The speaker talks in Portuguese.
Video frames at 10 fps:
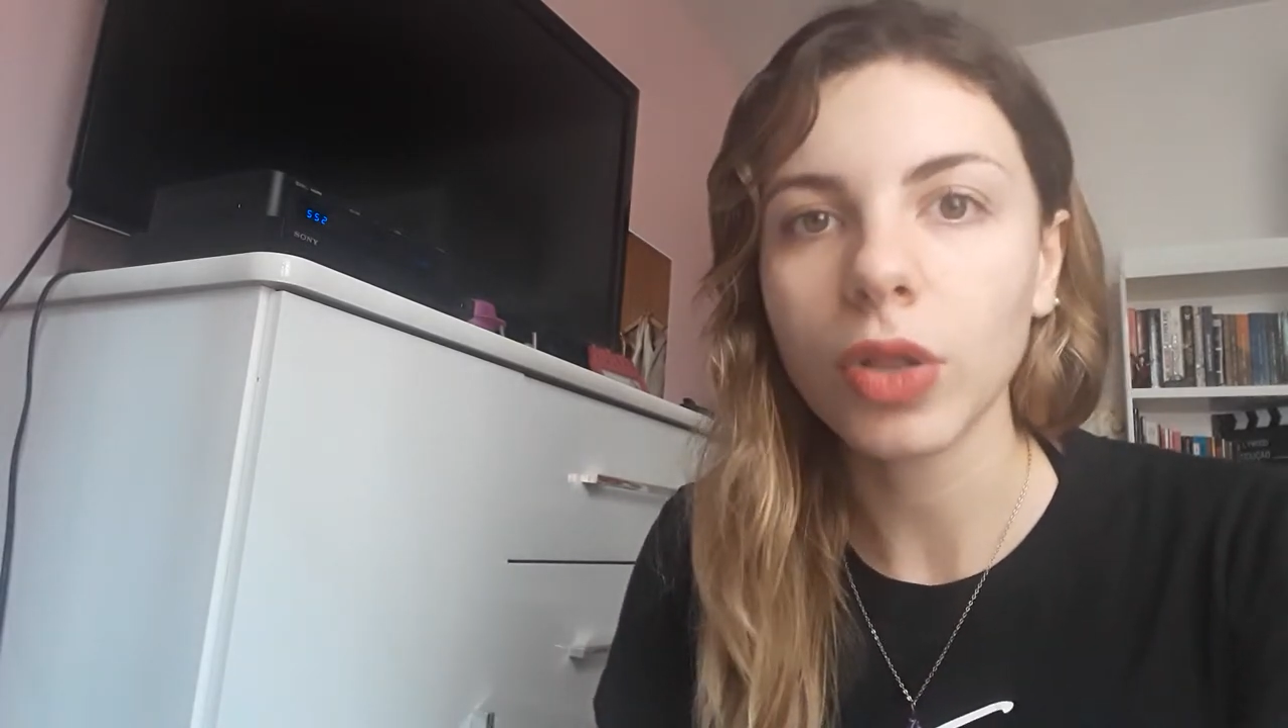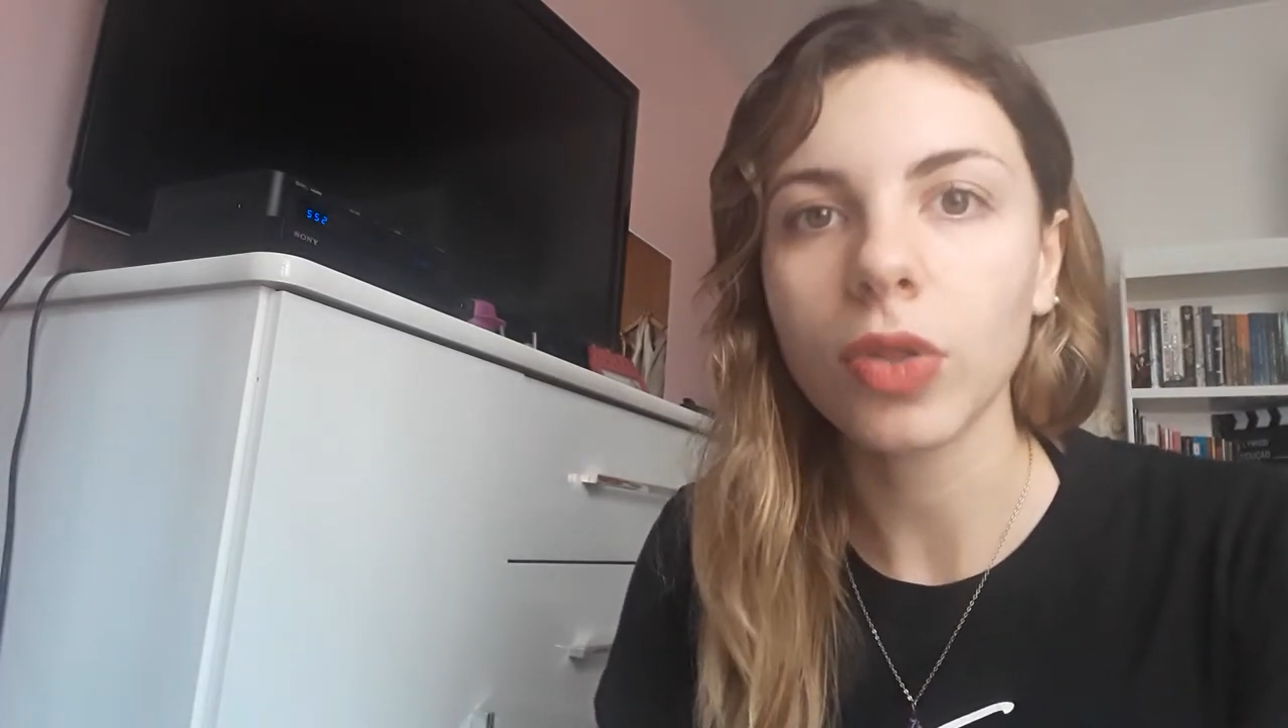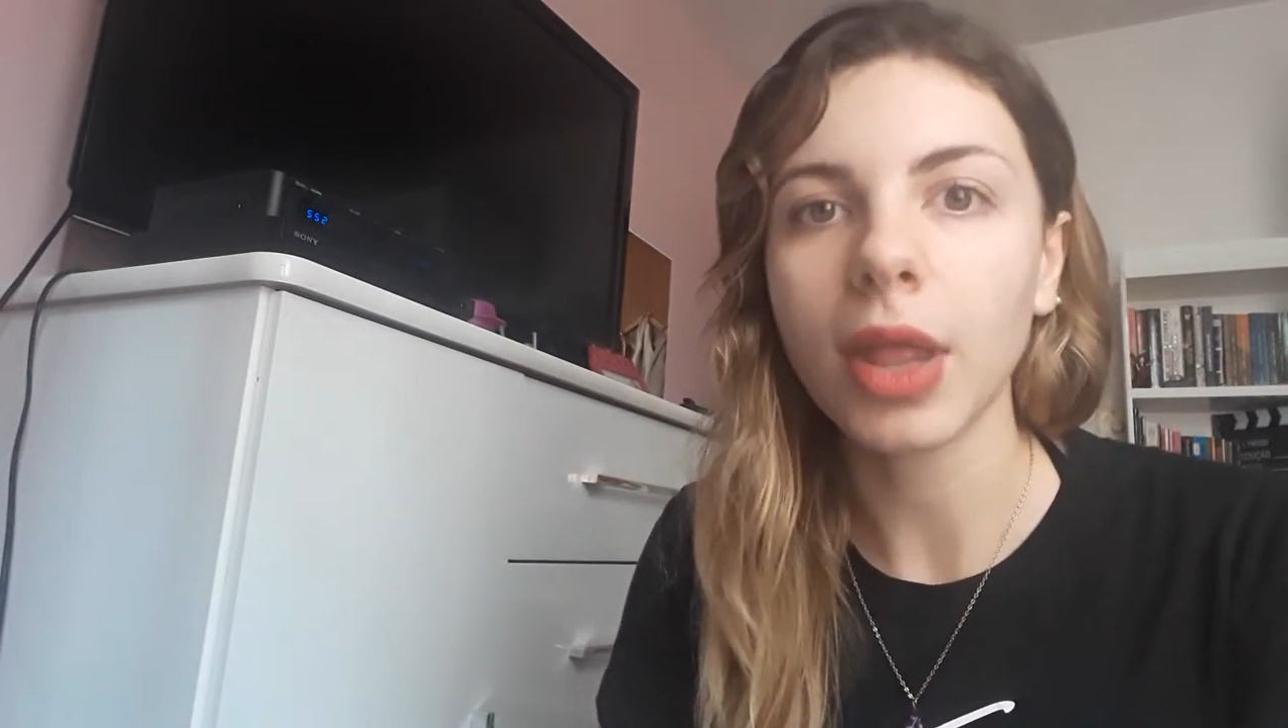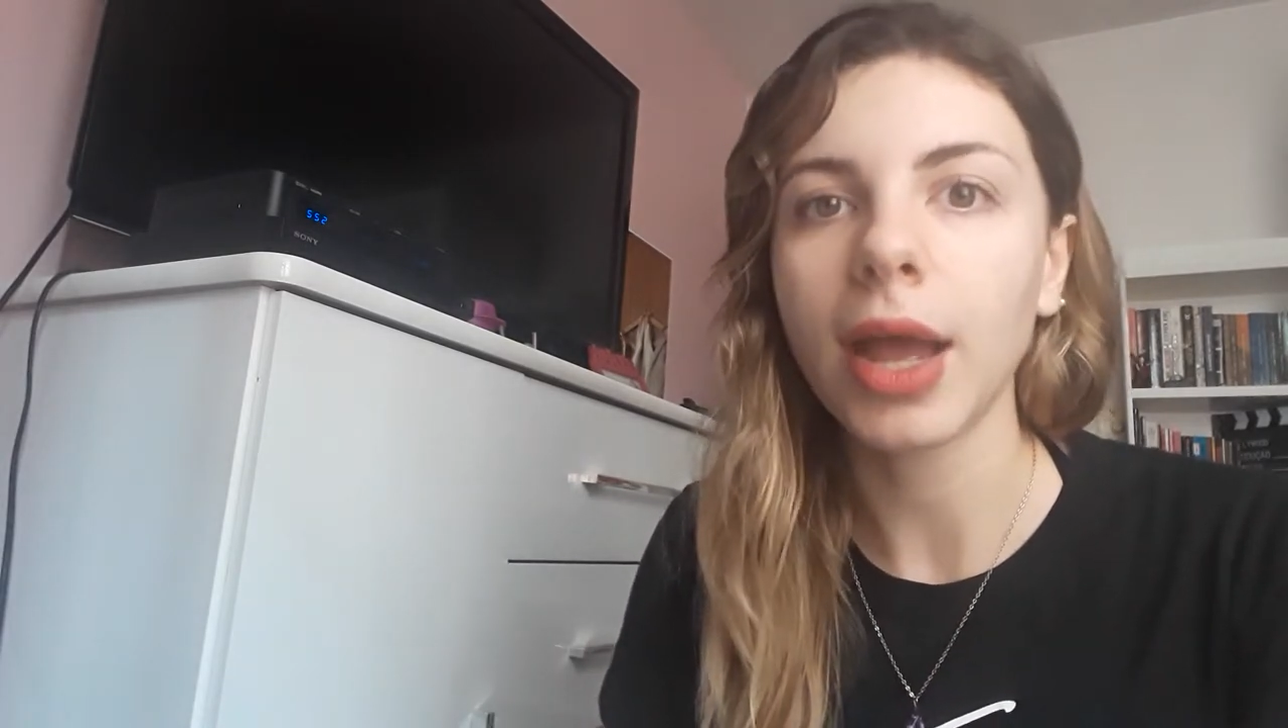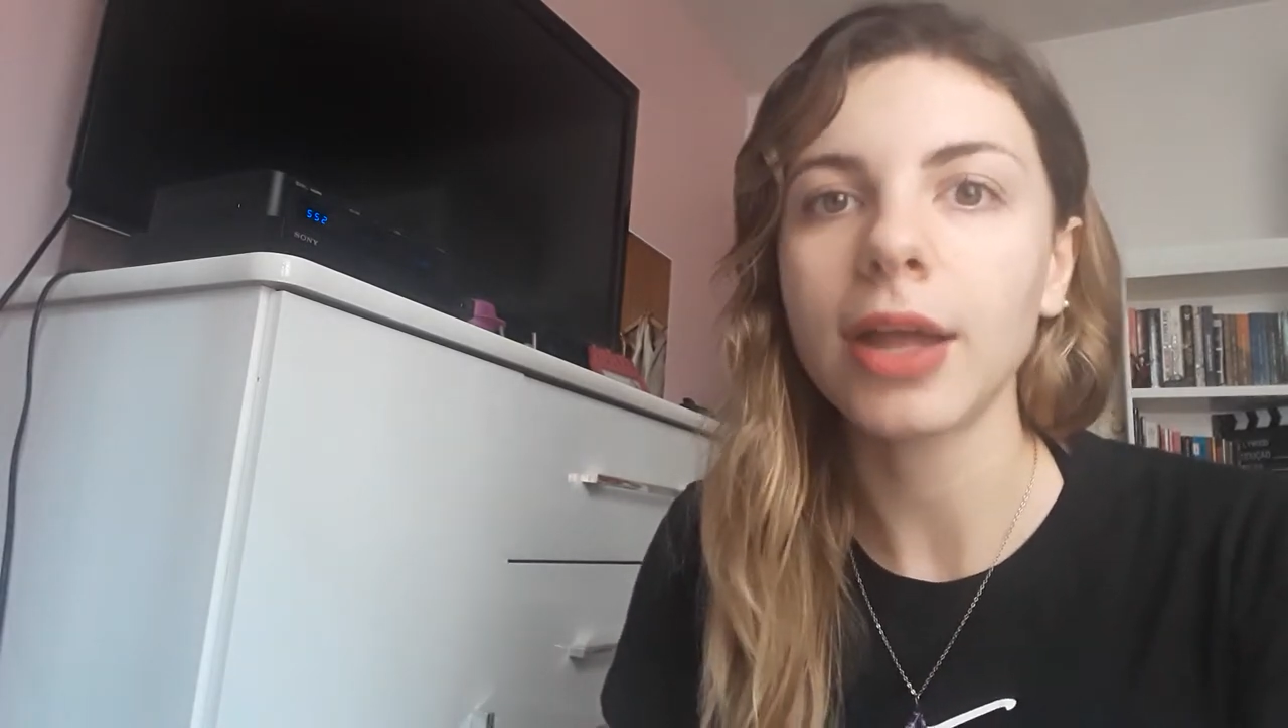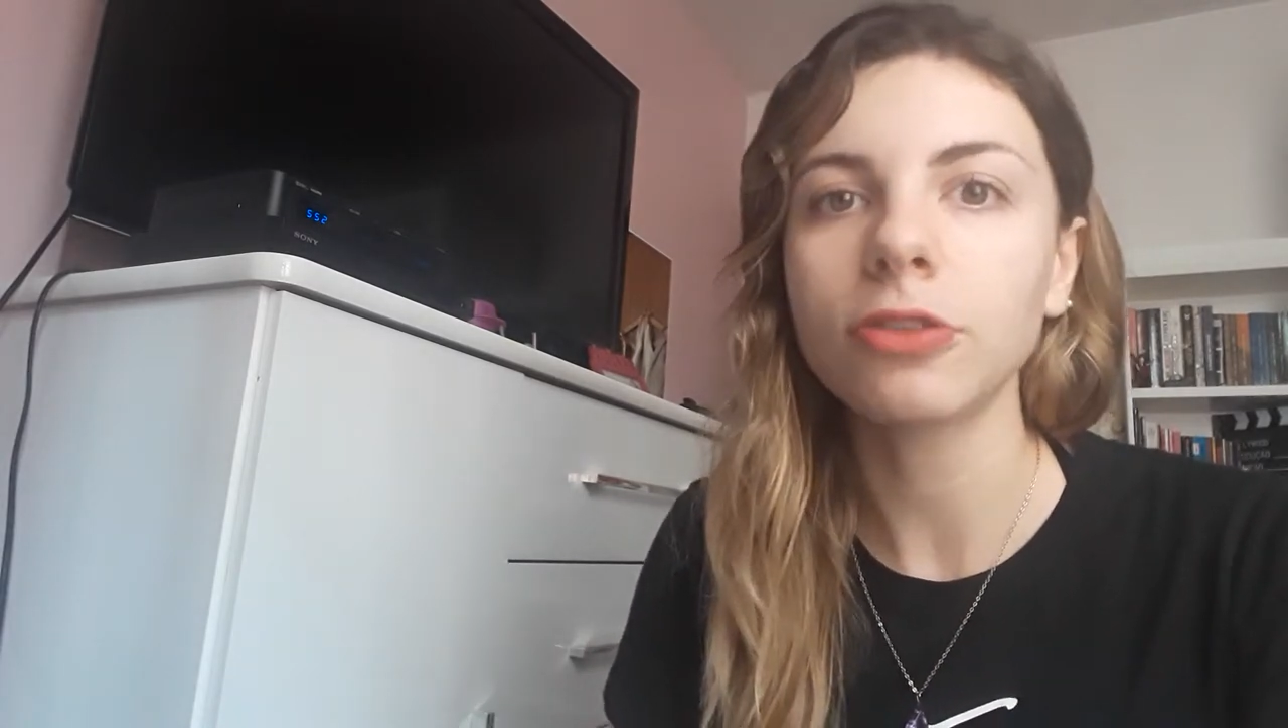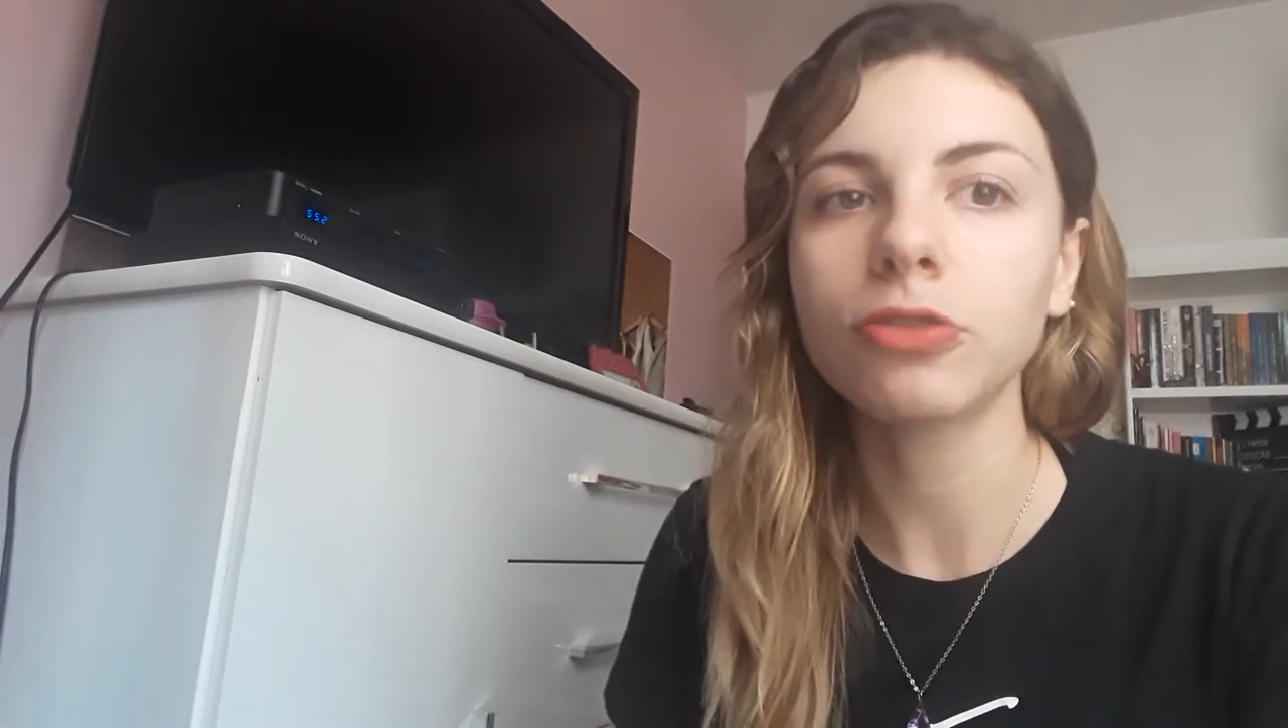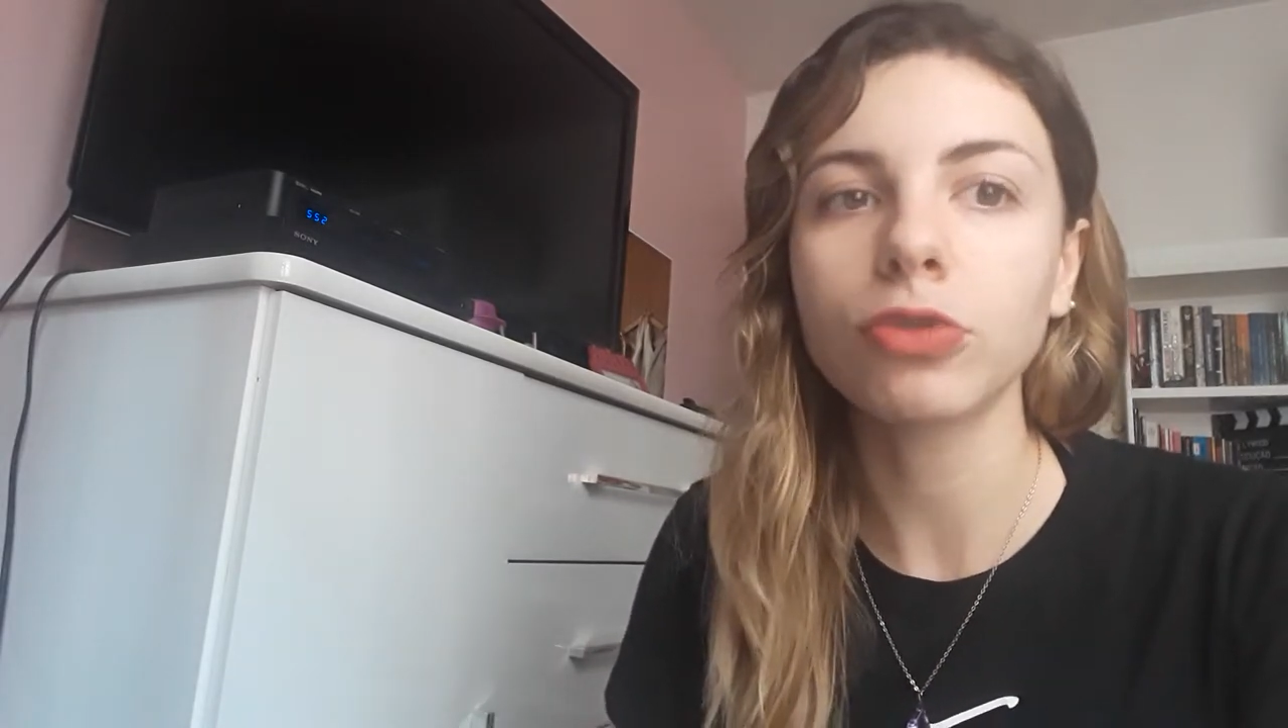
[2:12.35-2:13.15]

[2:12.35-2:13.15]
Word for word: lotado,